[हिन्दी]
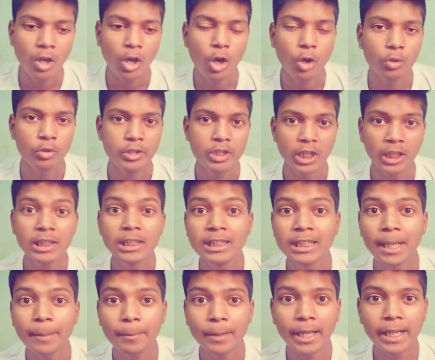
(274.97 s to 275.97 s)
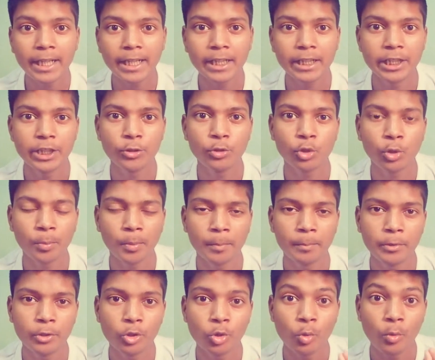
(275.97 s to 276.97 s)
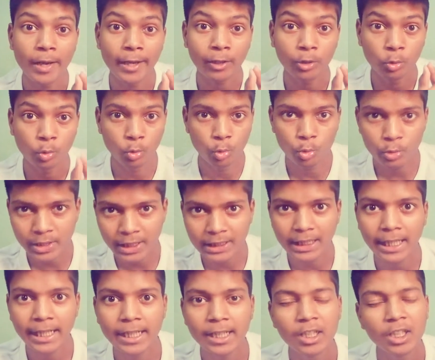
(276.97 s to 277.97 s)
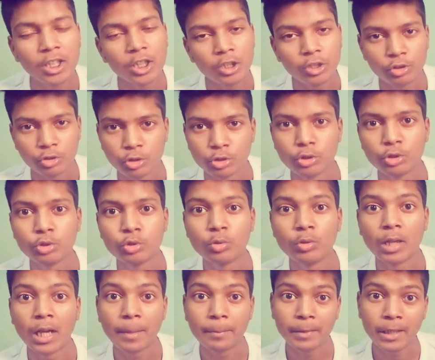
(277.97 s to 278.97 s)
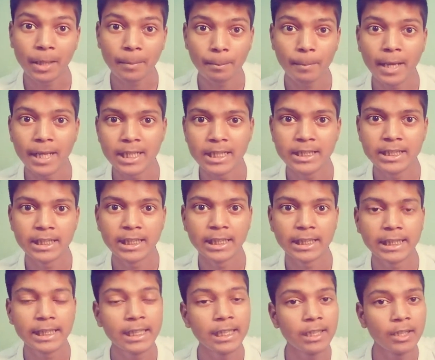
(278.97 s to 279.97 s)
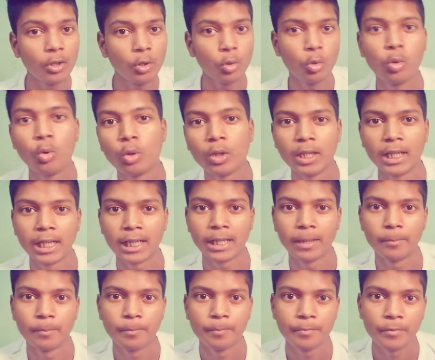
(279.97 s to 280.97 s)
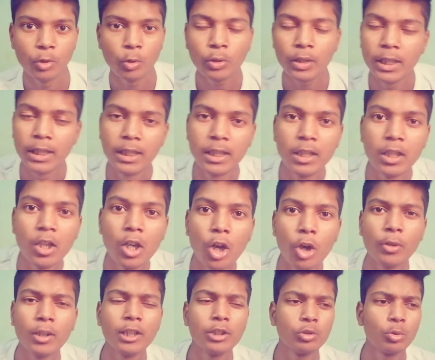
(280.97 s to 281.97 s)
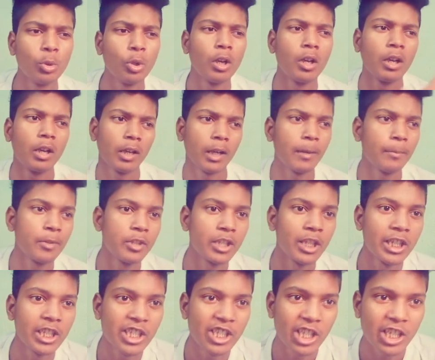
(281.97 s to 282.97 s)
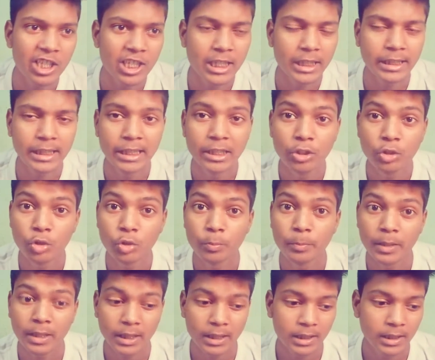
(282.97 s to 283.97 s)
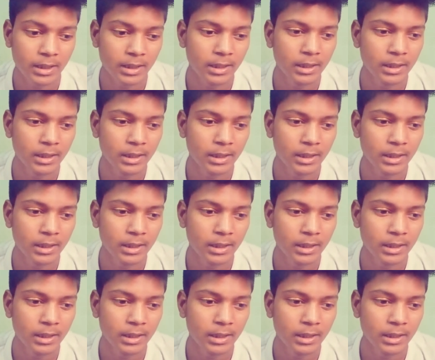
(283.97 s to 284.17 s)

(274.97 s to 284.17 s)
और जब ही आपका एक टिकटॉक पर वीडियो वायरल हो जाता है तो दोस्तों आपका मान लीजिए कि हो गया काम ओके और नहीं तो अगर आप सर्च कर सकते हैं यूट्यूब में कि